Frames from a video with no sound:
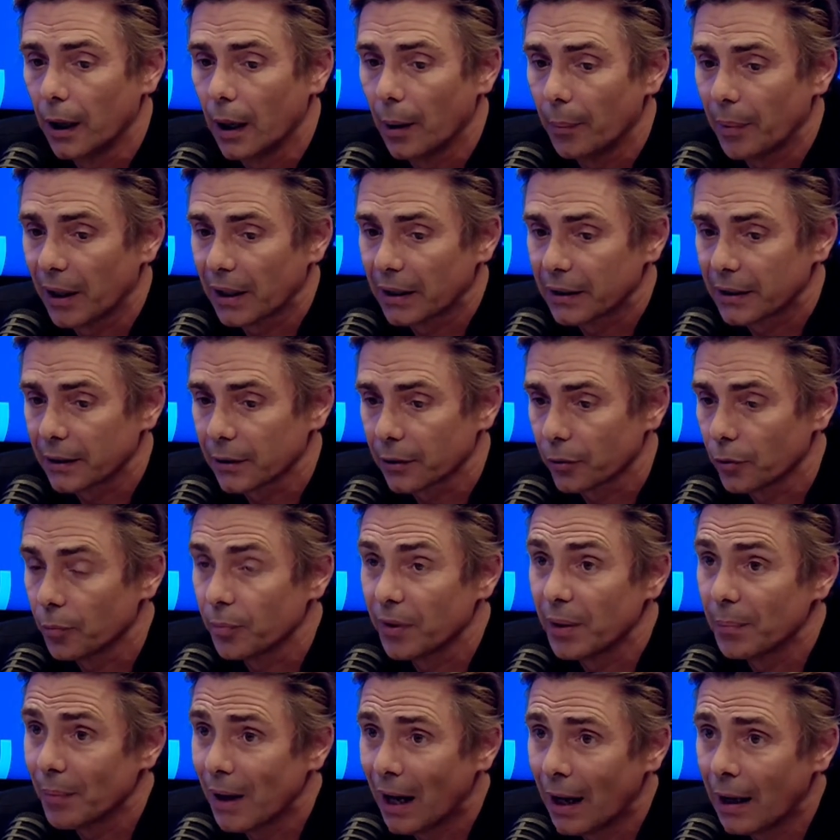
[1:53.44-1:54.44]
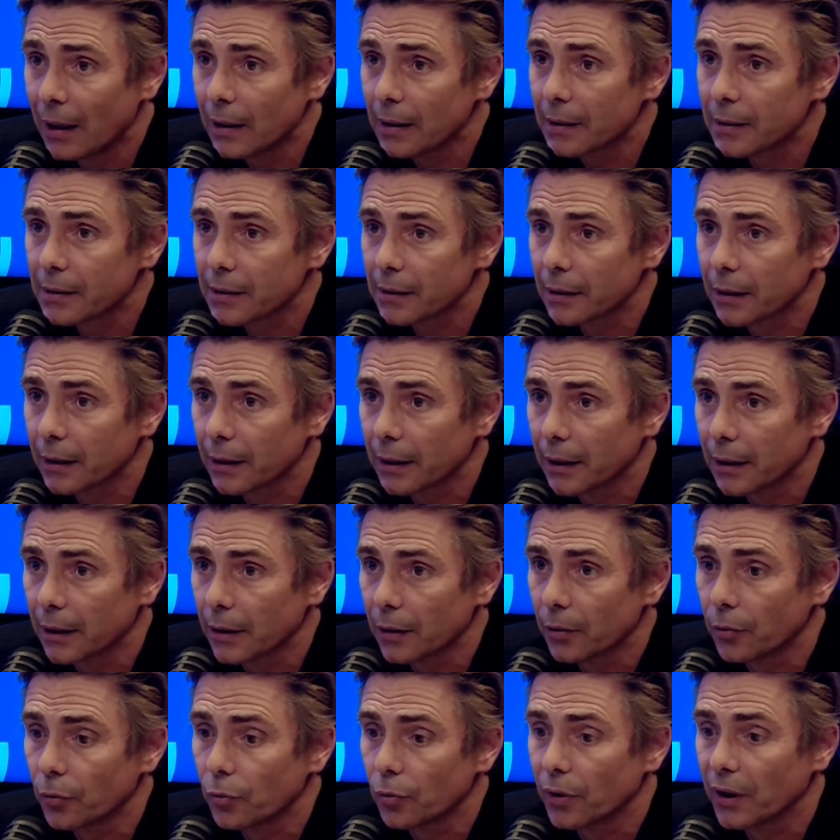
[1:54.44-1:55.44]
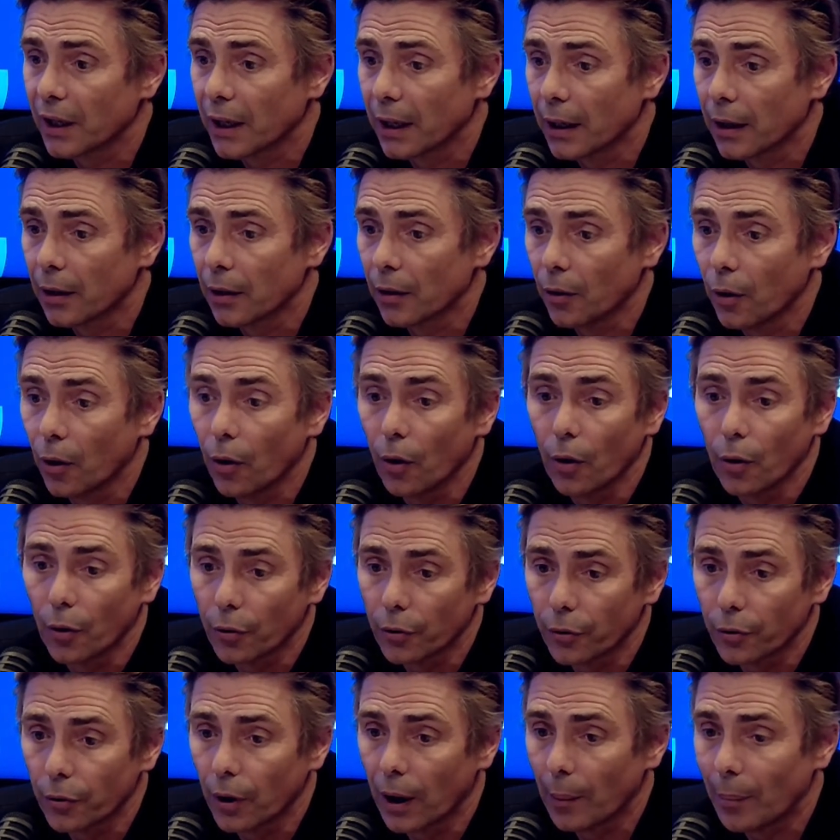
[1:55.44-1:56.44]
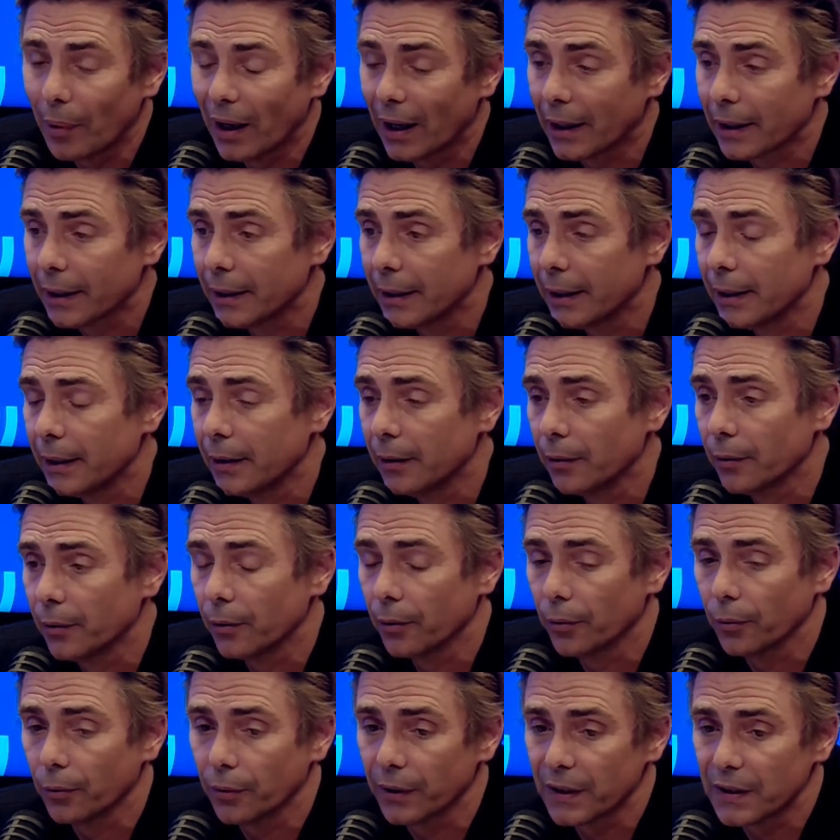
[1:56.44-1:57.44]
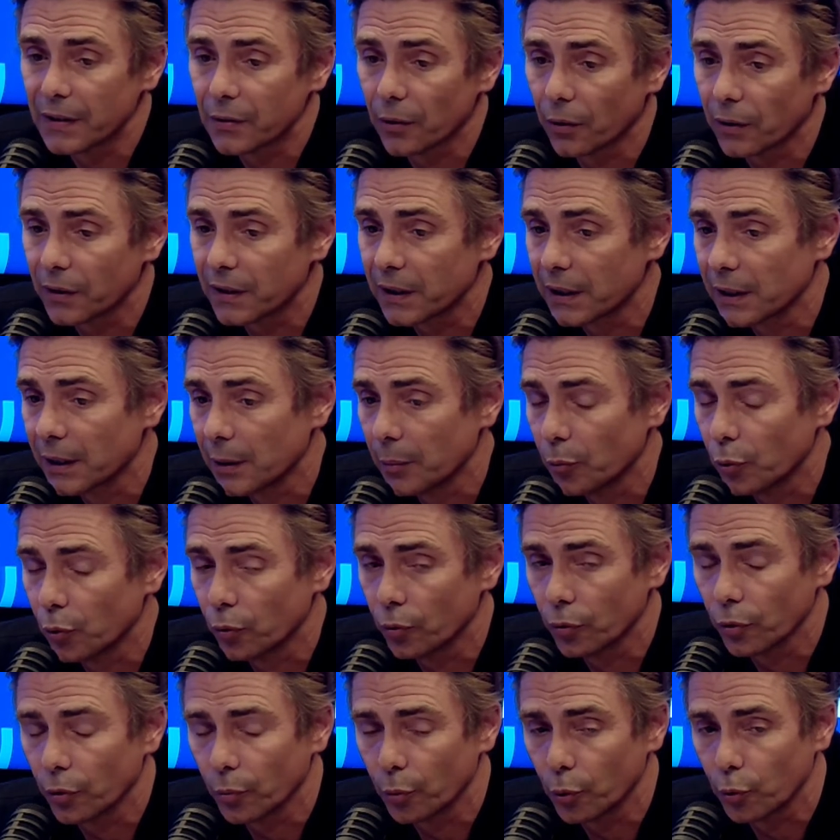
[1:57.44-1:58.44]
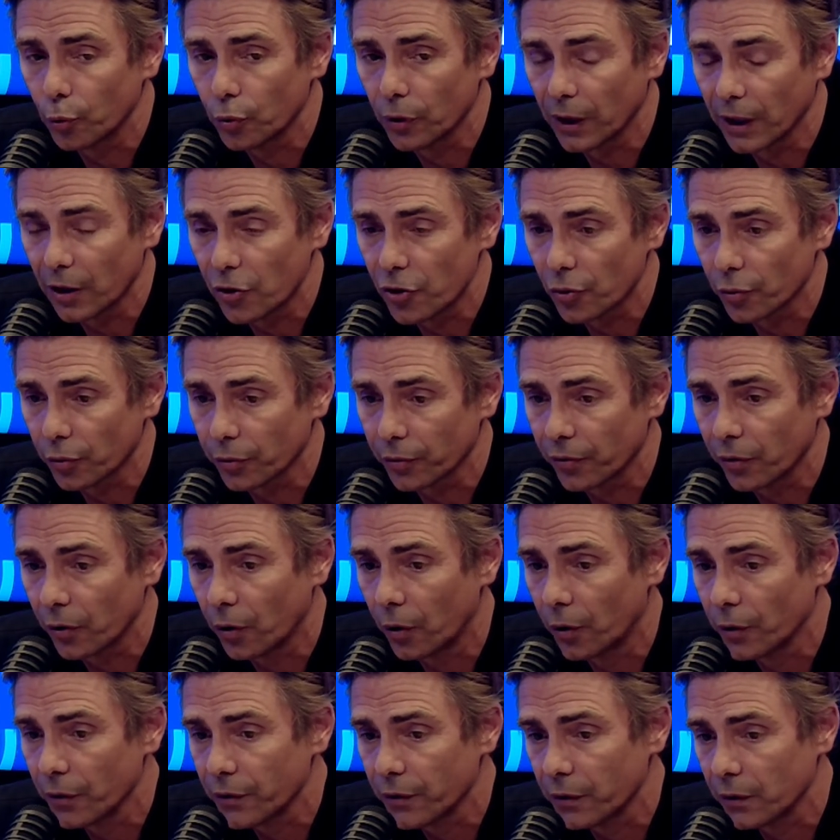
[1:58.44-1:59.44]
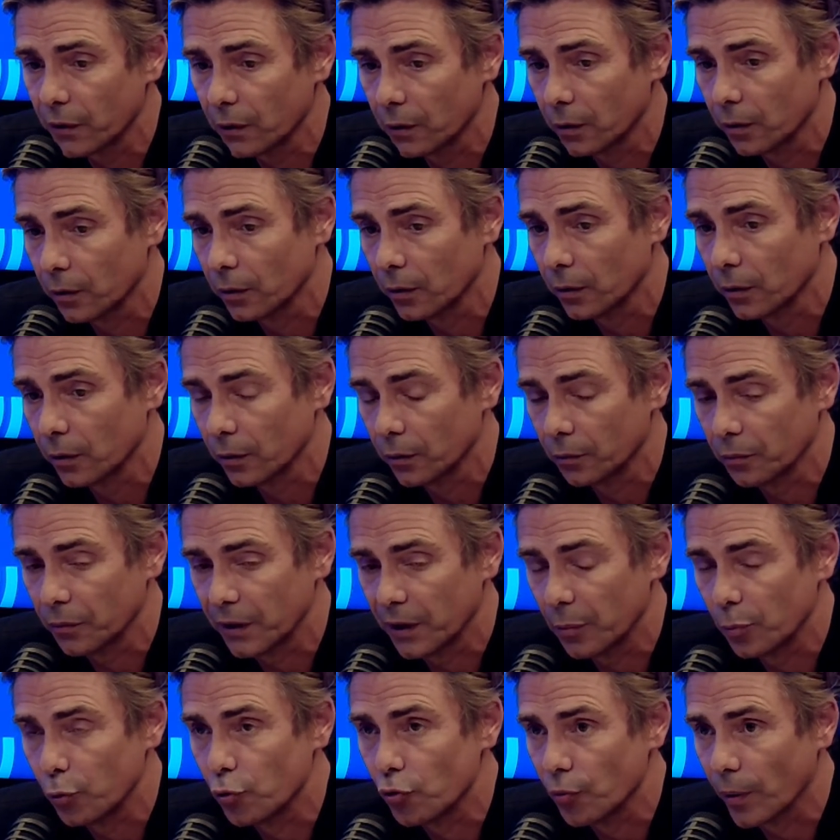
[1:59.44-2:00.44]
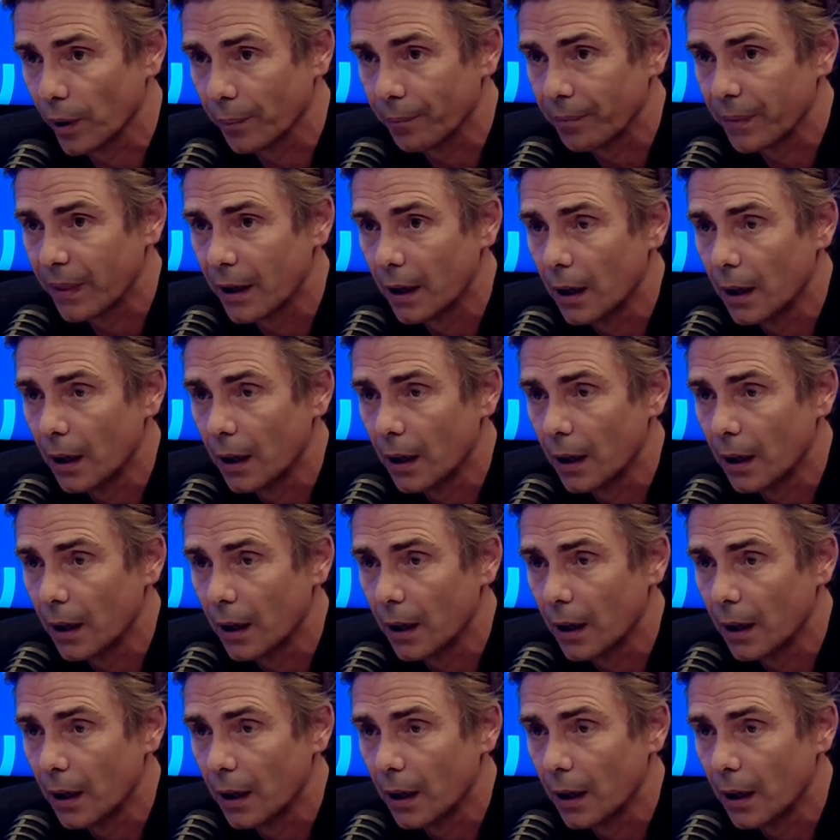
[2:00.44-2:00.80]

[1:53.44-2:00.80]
à partir de mi-mars et duquel euh, à Paris euh, on est sorti dans beaucoup de régions de France euh, début juin.